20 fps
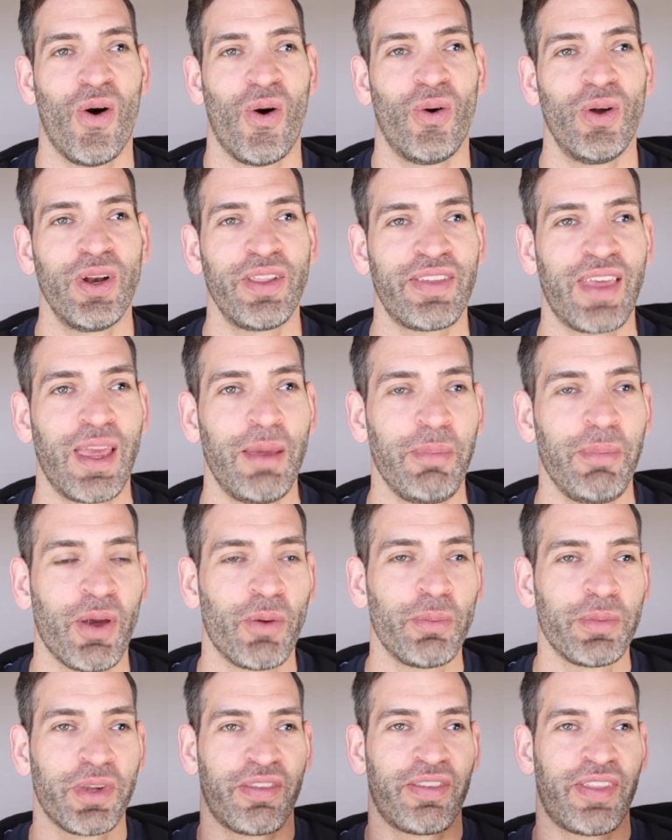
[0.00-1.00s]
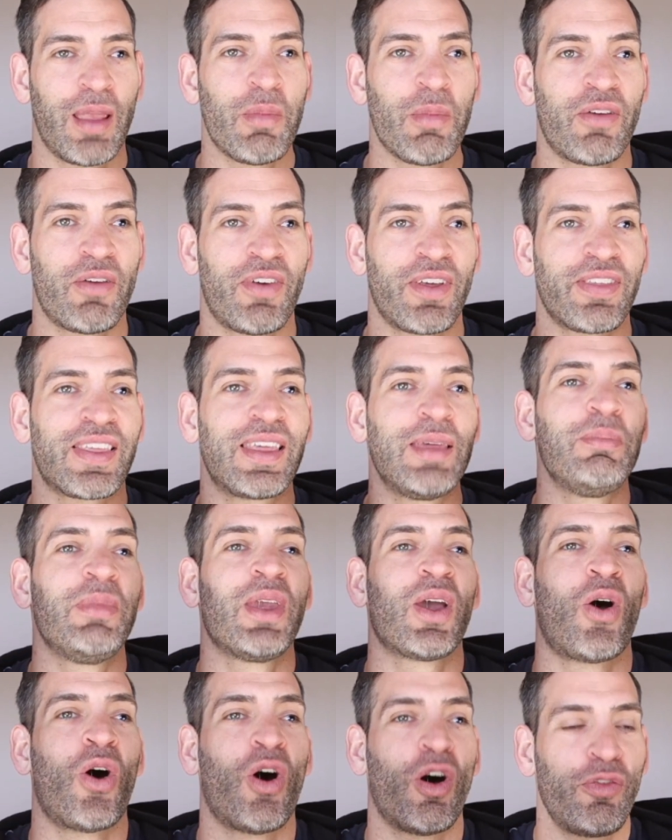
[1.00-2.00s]
Und es geht mir um das Thema, was gibt
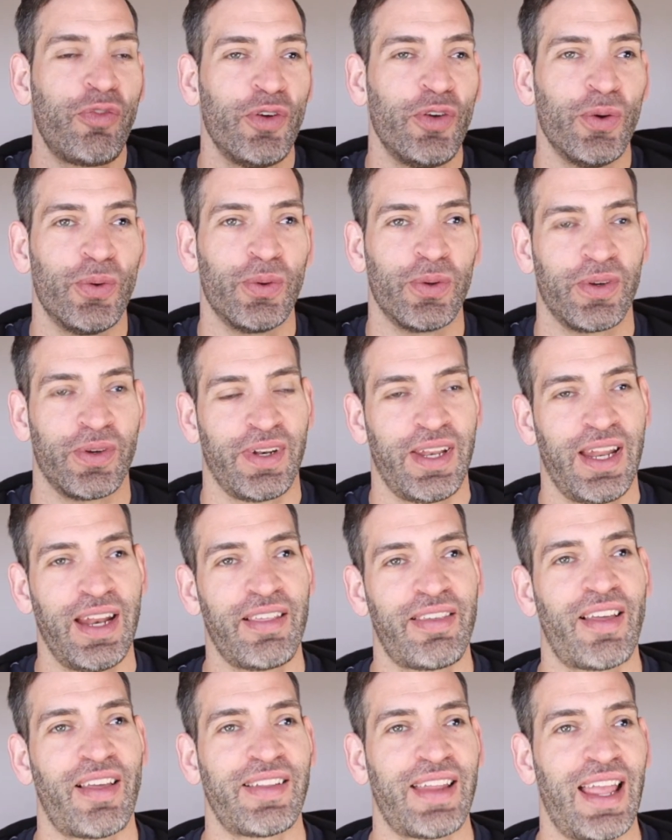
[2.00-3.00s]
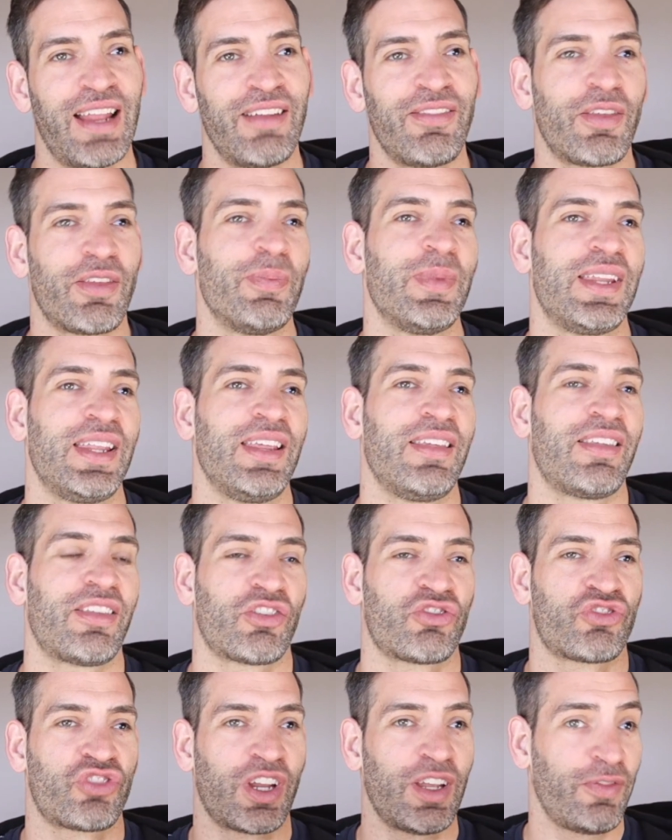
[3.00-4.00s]
mir Hoffnung? Denn es hat etwas mit dieser
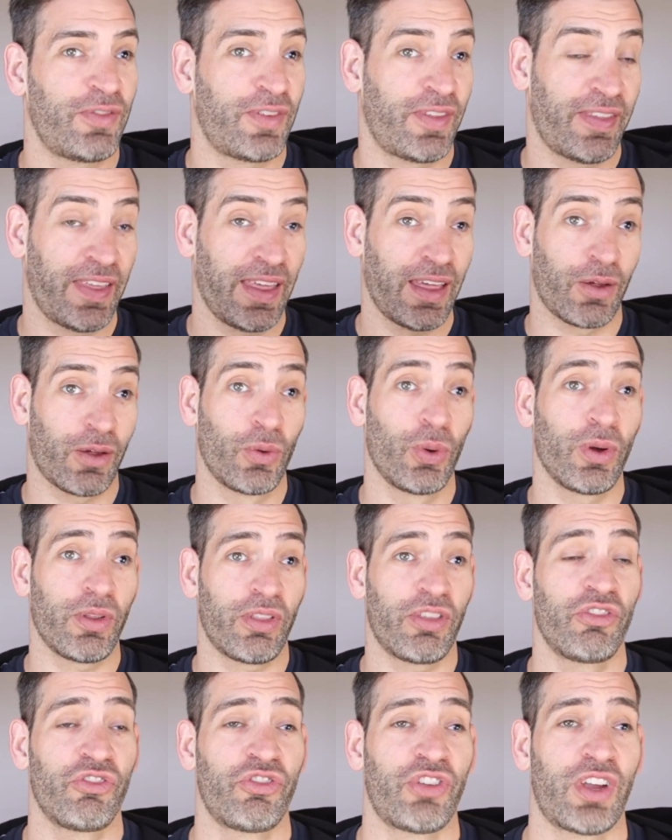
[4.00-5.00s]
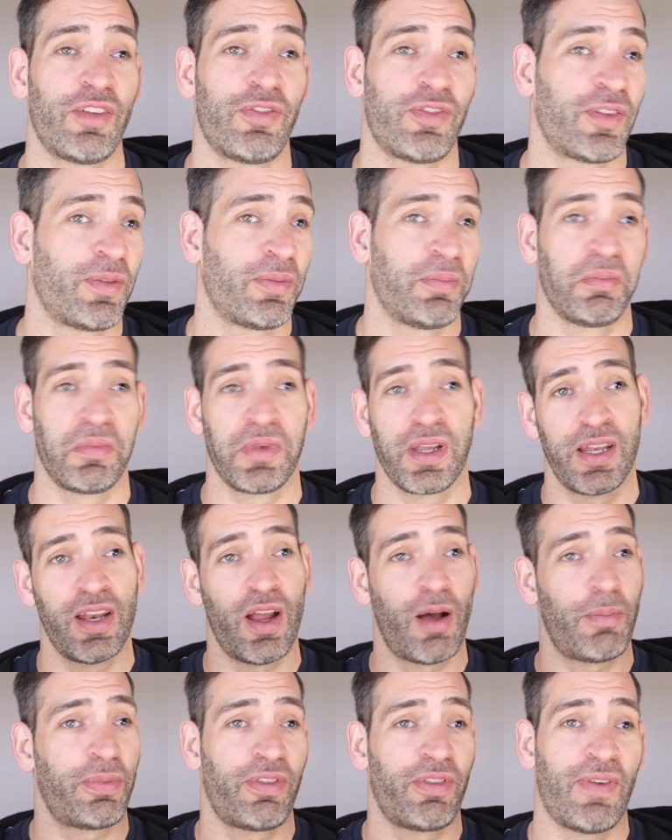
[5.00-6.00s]
Schrift, sehr kurzen Schrift,
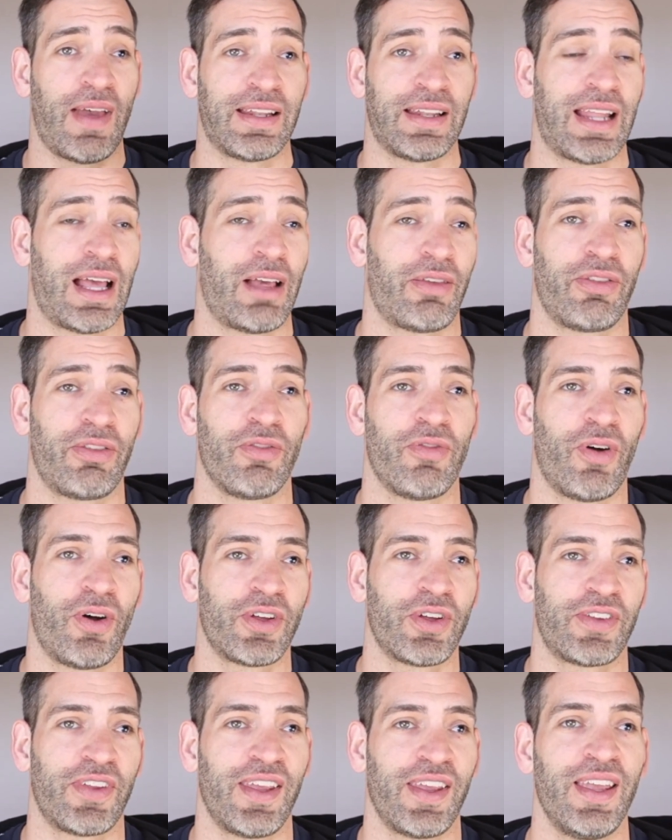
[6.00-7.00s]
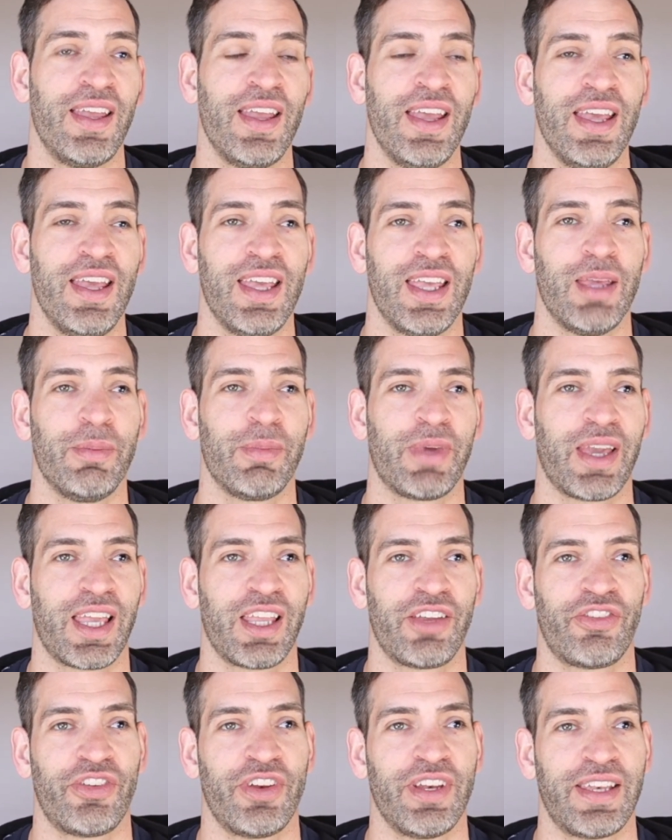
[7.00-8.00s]
knapp 2000 Worte im
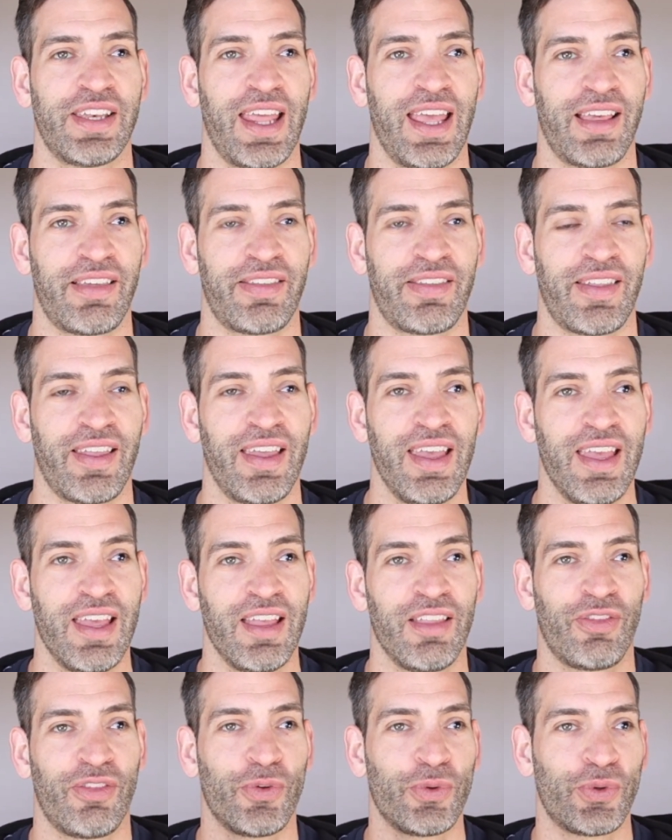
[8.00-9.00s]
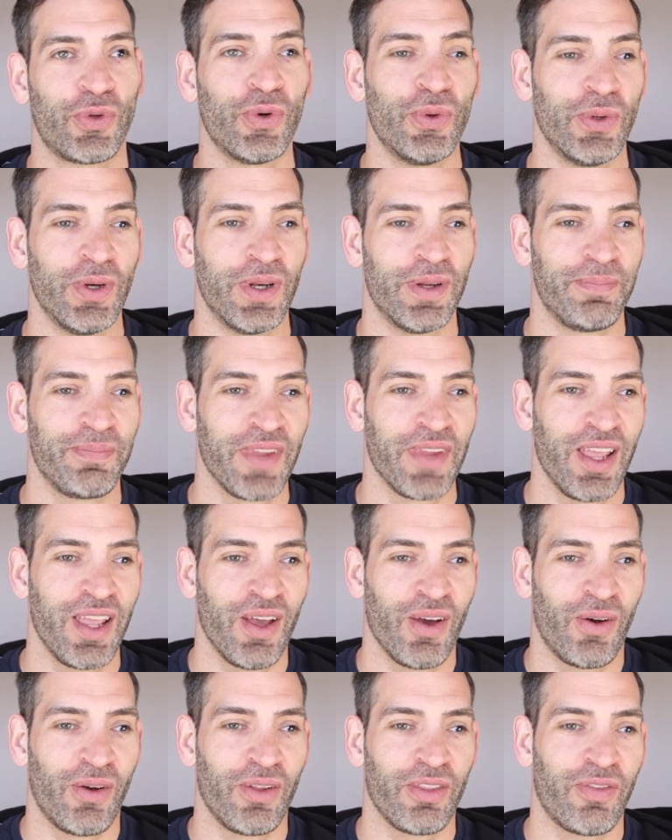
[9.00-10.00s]
griechischen Text zu tun.
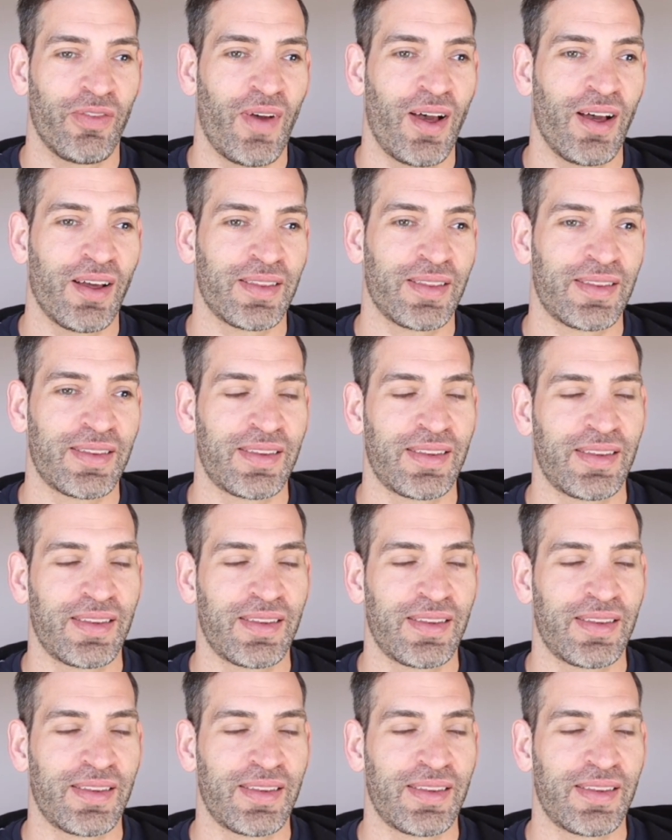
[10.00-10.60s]
Und zwar